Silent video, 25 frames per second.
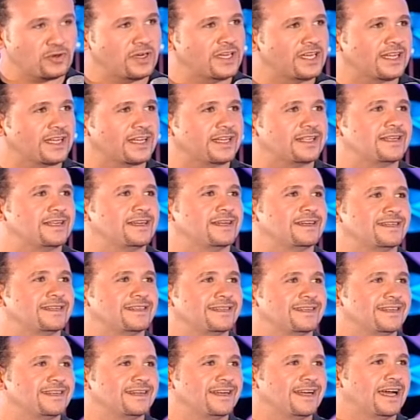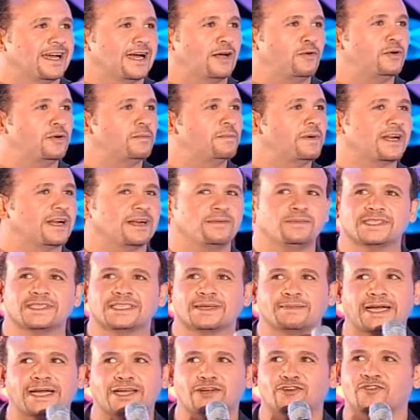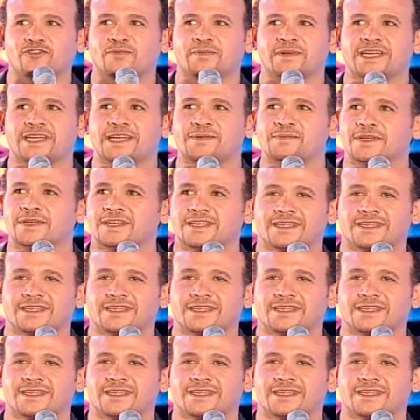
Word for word: لا حلوة كثير أول مرة ألبسها معاكم في برنامج